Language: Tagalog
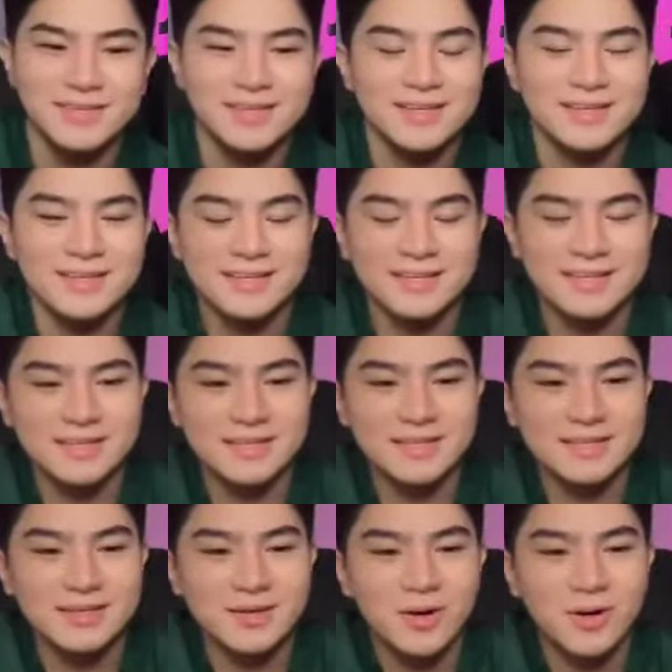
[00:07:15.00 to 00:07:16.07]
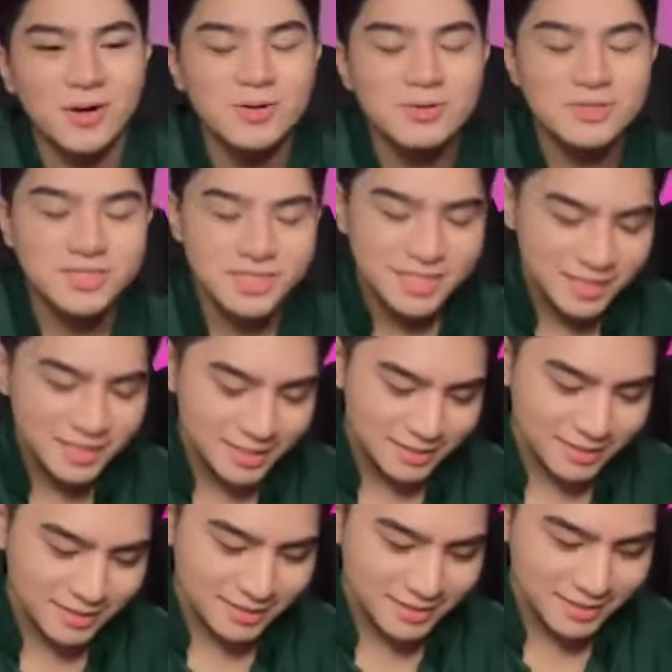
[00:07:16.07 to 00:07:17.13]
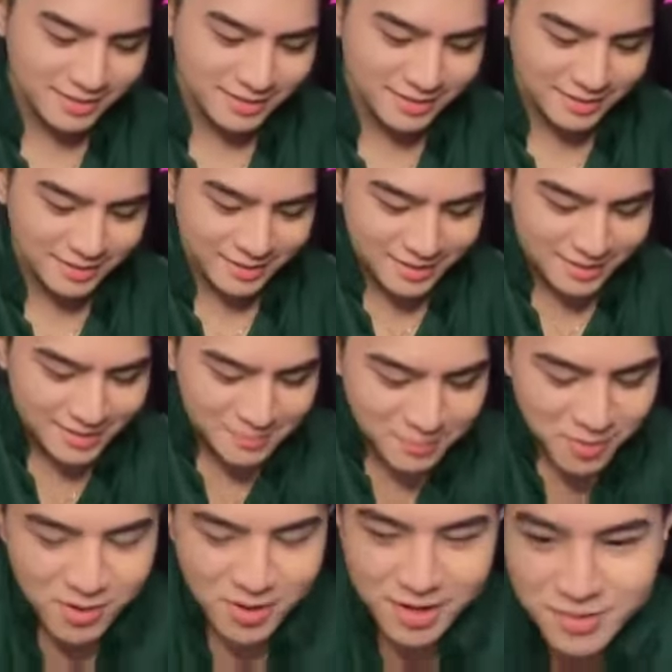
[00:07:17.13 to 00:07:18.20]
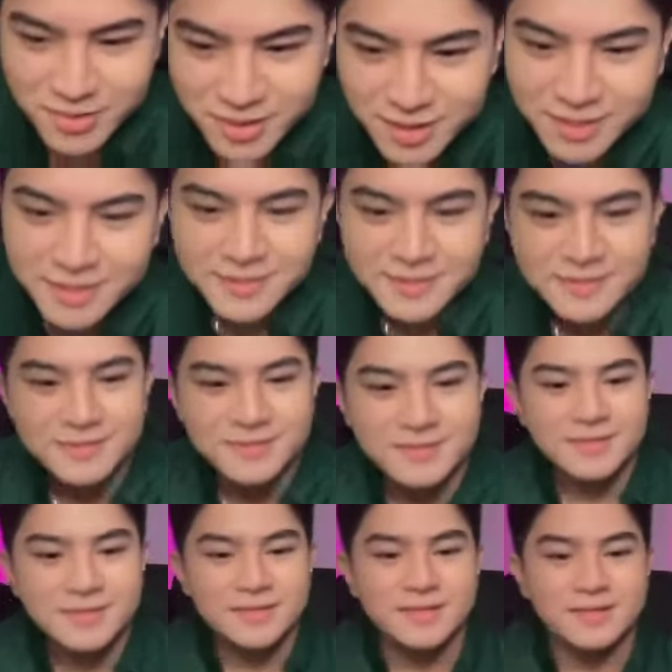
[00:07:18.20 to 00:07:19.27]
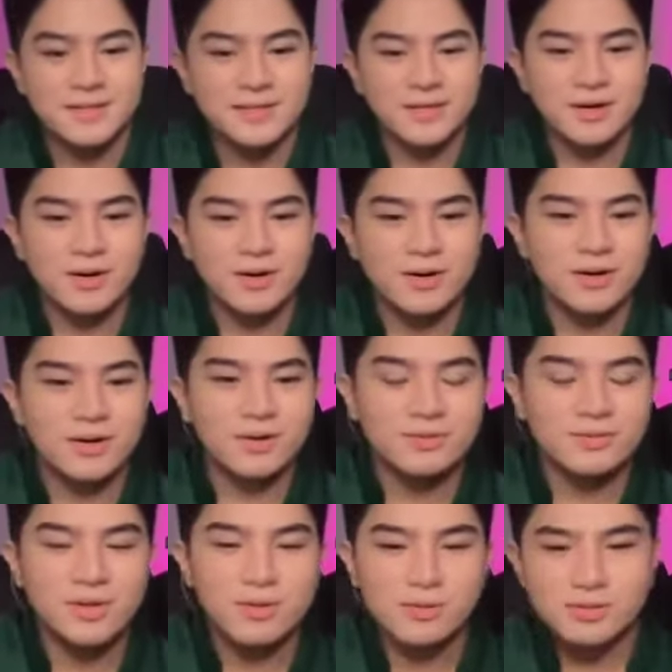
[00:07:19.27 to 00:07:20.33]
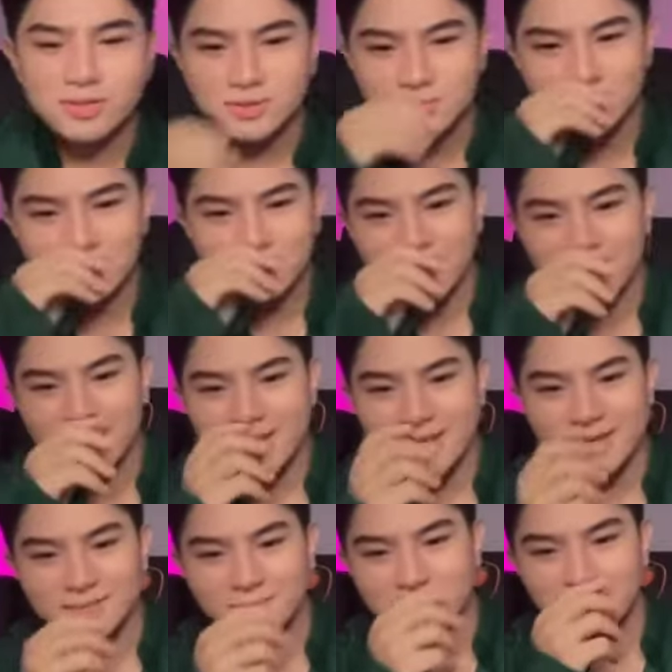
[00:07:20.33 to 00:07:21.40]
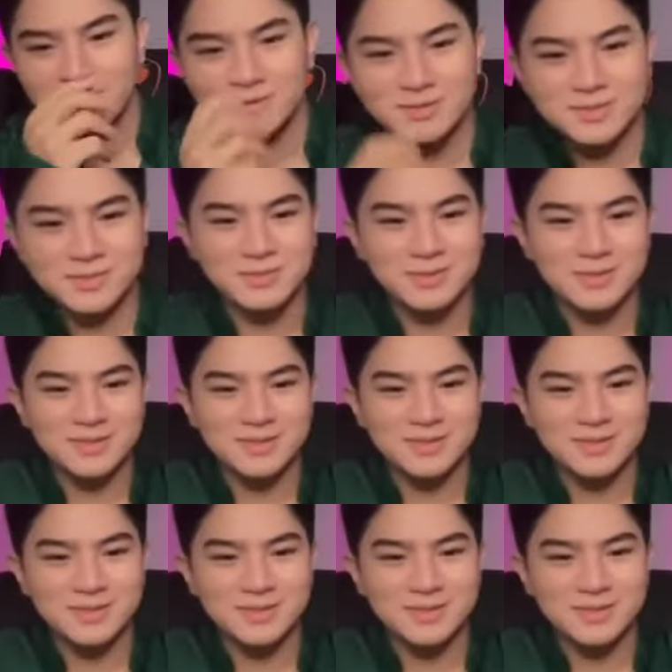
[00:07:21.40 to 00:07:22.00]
bakit OG yung his Into Her? Kasi po, ano eh, hindi old school, Maya. Iba yung old school.